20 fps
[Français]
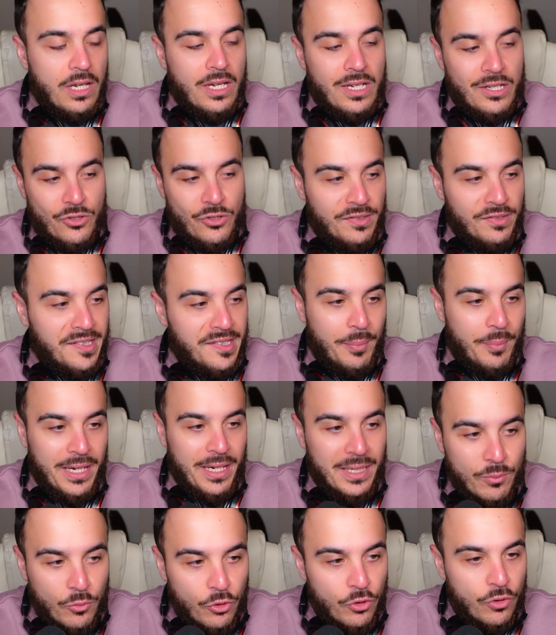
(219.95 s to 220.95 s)
je sais pas
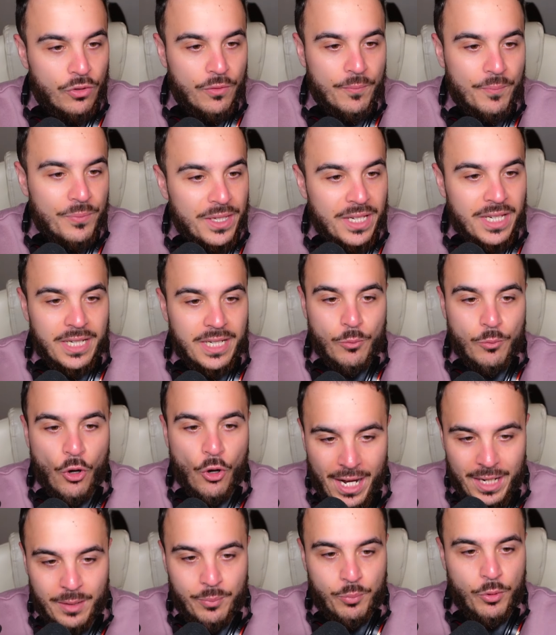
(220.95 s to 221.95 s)
il me il me
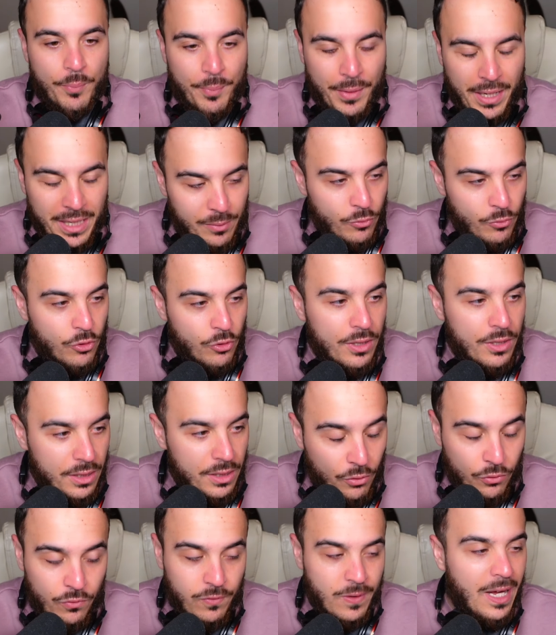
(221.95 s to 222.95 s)
hype pas il me
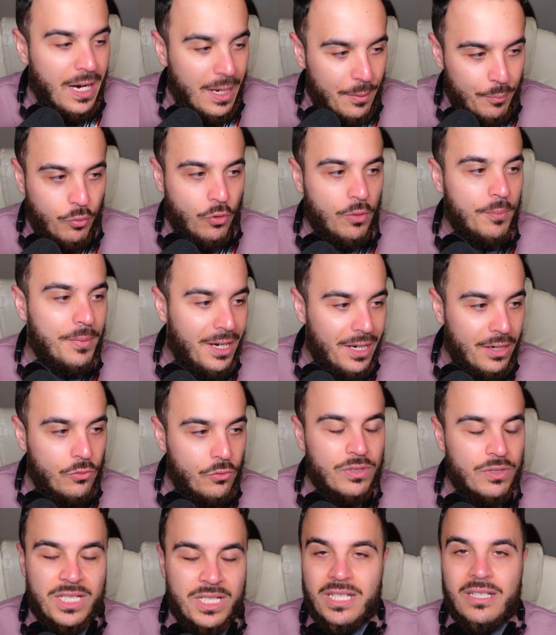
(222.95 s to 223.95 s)
en tout cas la première
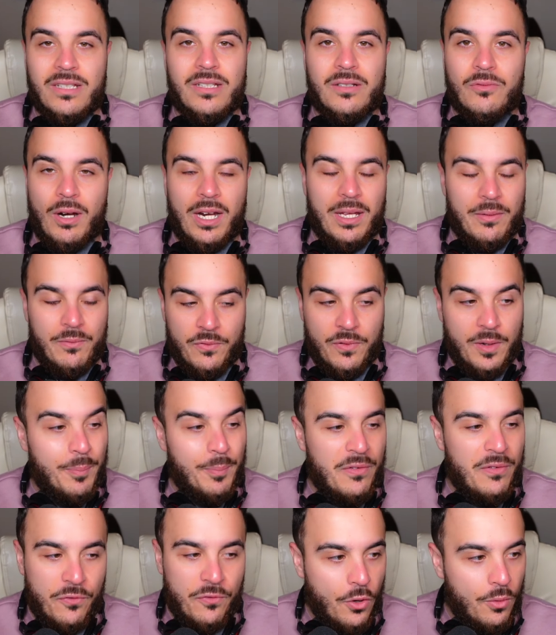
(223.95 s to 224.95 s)
écoute il voilà il me fait
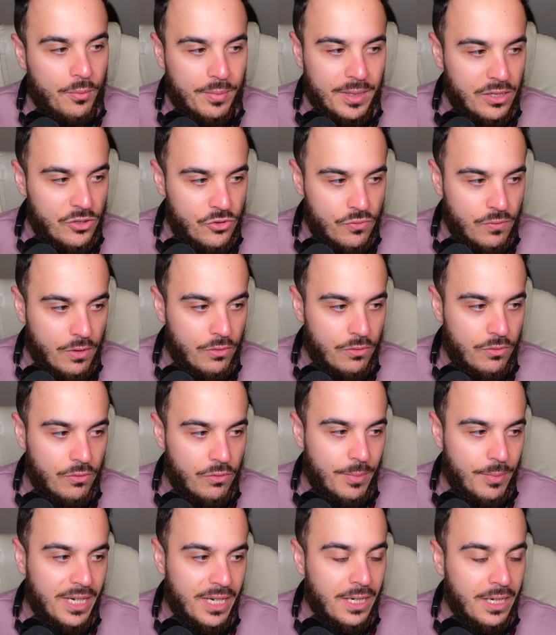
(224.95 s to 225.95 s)
pas flamber tu vois le,
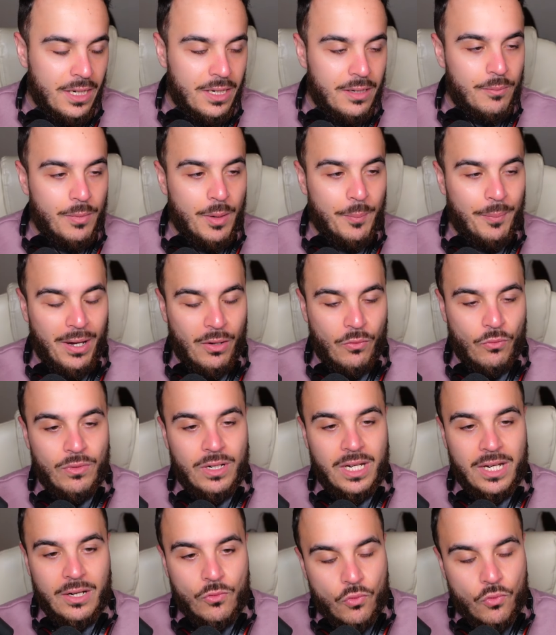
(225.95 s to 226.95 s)
bail mais par
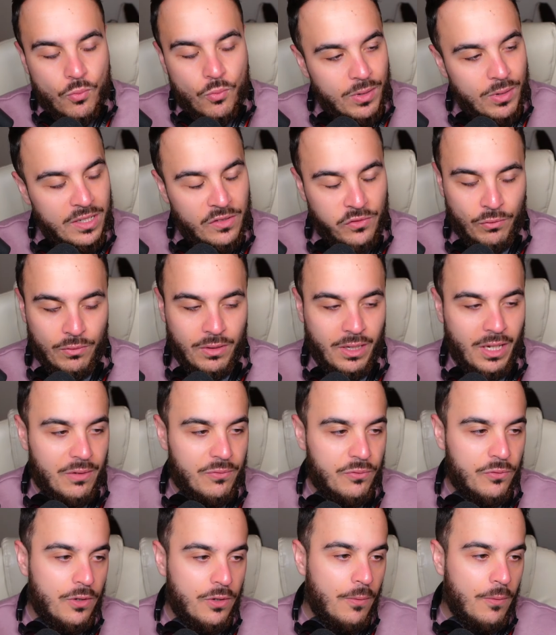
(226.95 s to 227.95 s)
contre les couplets sont très
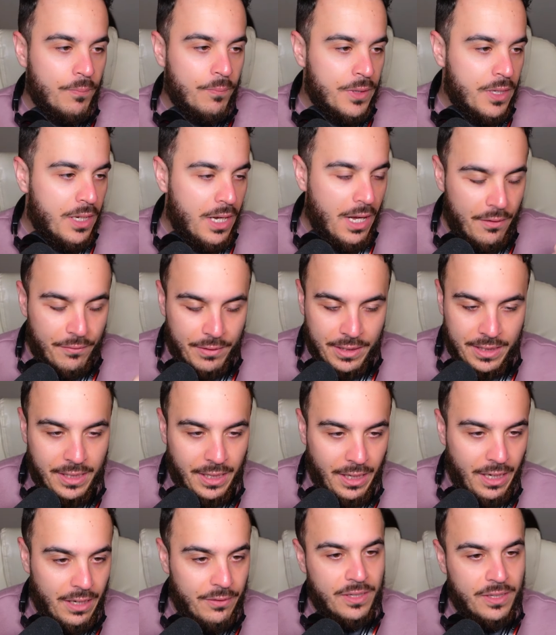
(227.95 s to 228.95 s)
forts avec des
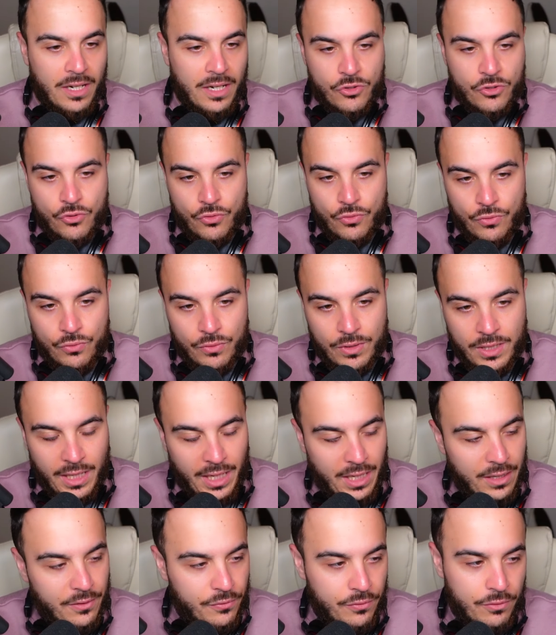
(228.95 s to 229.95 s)
rêves d'actu des
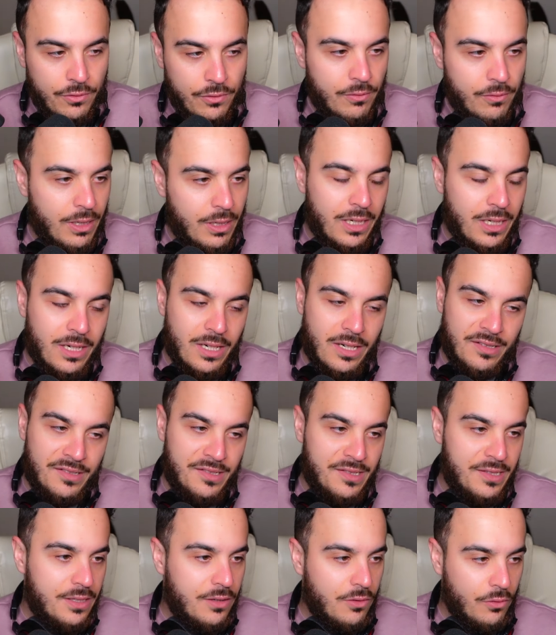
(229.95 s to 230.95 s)
rêves euh, voilà
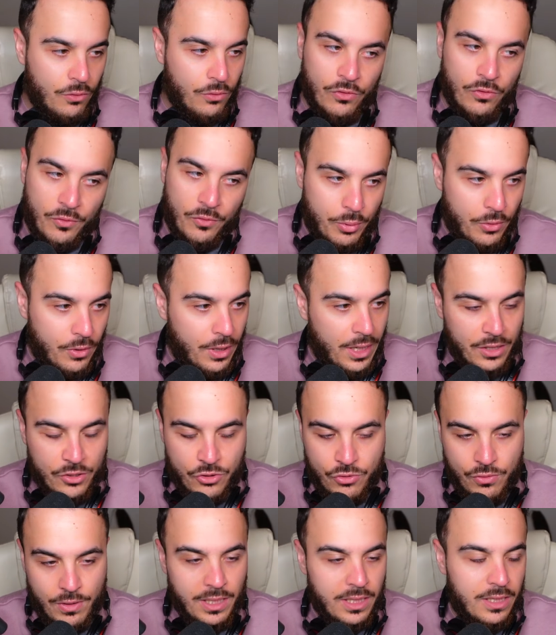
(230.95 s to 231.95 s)
classiques entre sport
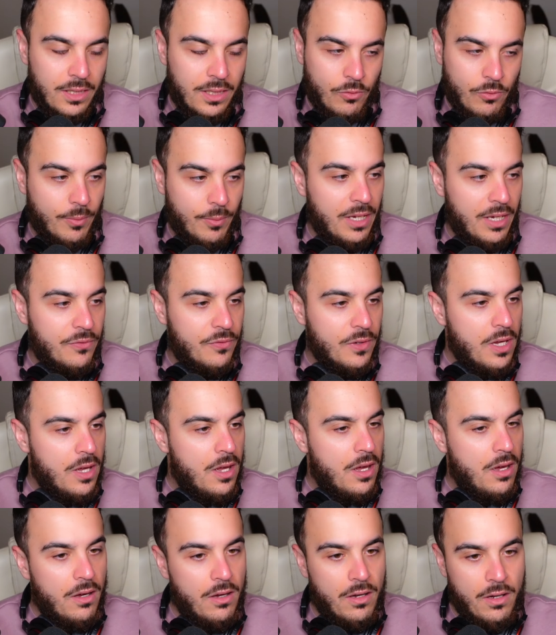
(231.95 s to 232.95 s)
actualité bon bref
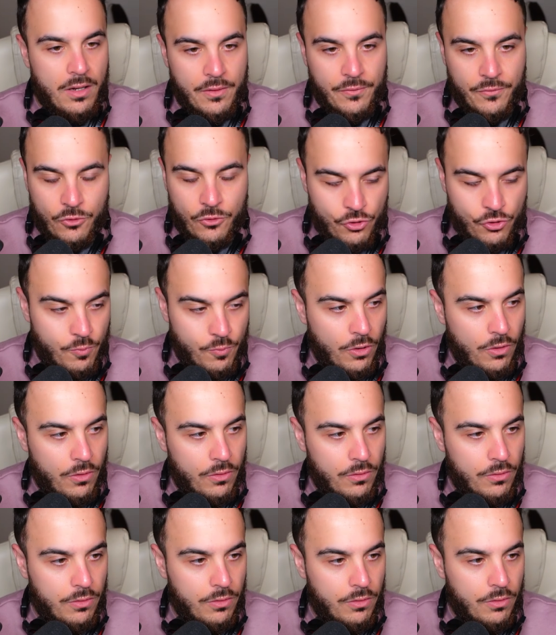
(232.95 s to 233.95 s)
euh, franchement
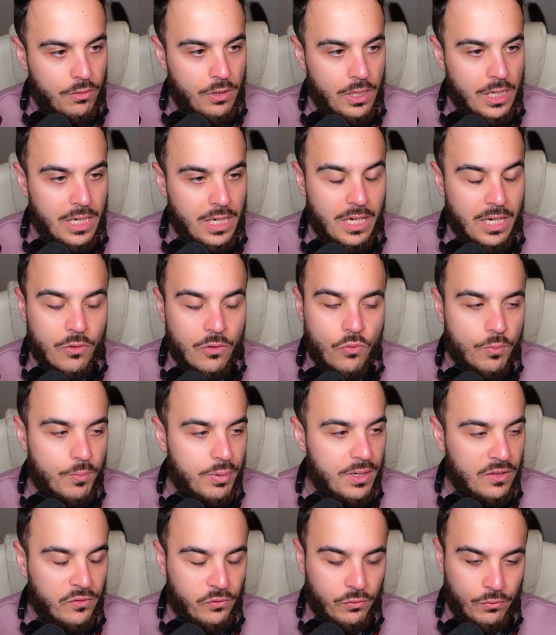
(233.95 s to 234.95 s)
les,
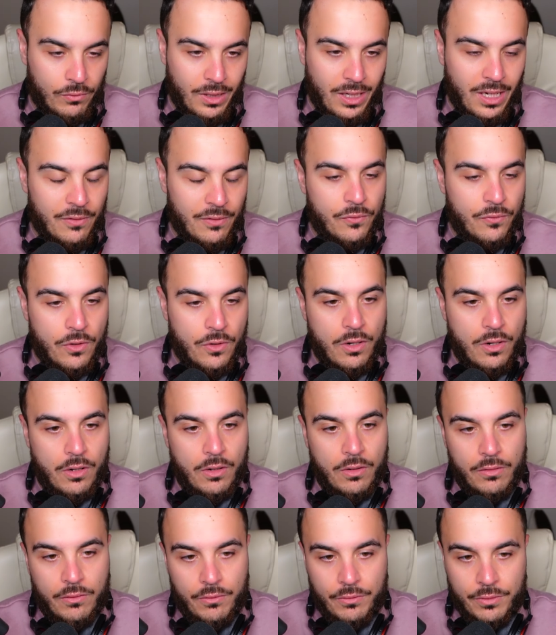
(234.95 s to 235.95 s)
couplets sont très
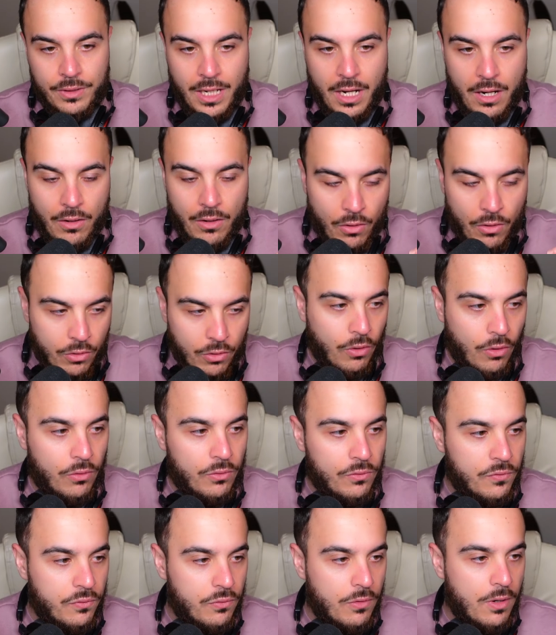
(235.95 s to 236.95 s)
forts on a encore
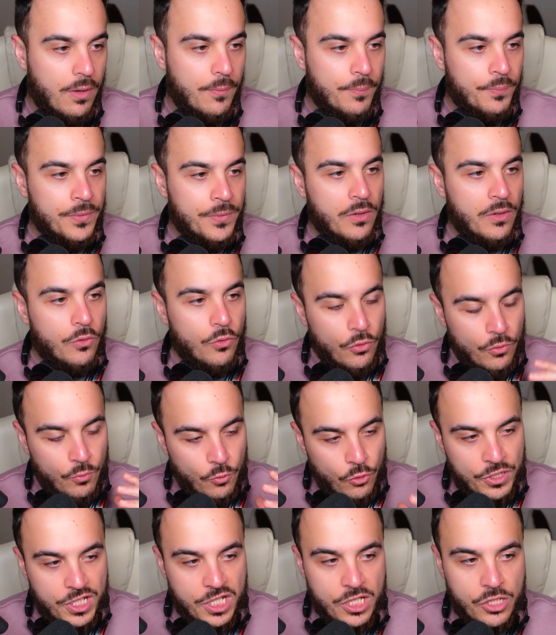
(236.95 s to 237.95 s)
une fois une
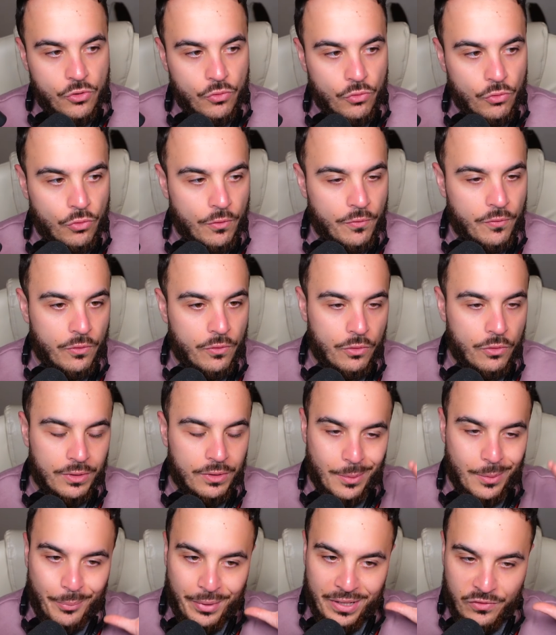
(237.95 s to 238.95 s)
multitude de flots on
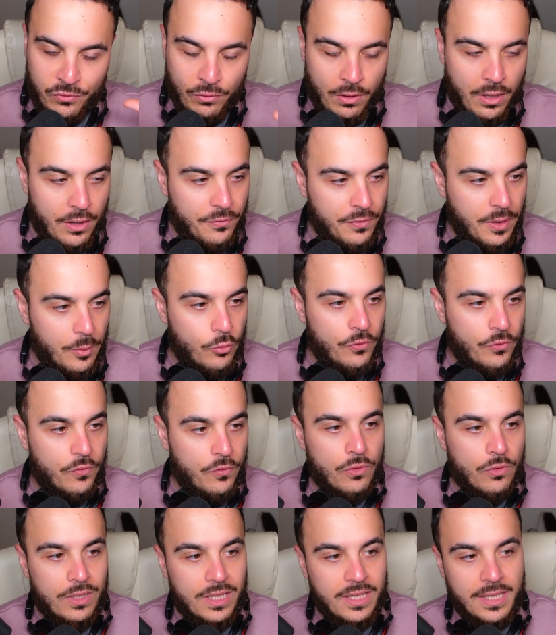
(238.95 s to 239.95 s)
n'est pas sur un fameux
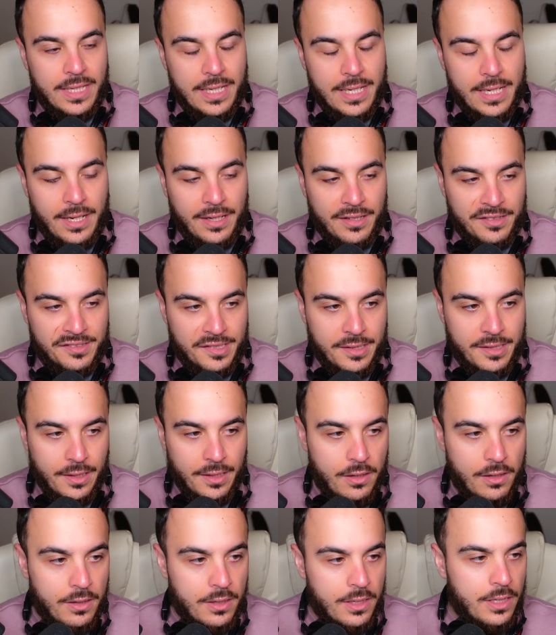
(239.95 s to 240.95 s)
flow linéaire etc
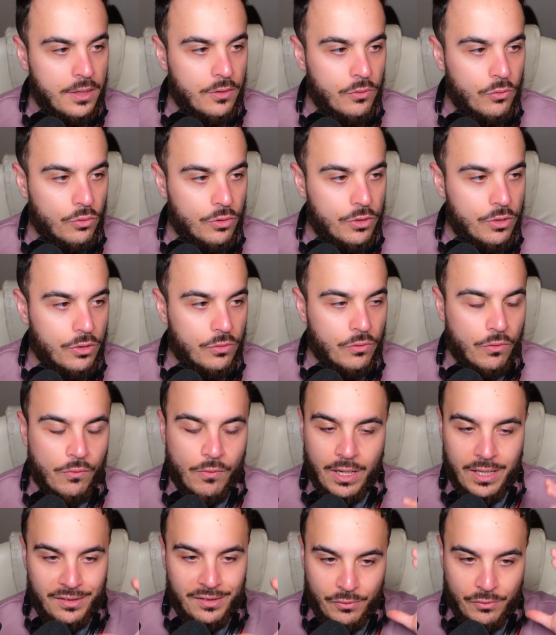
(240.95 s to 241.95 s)
donc donc voilà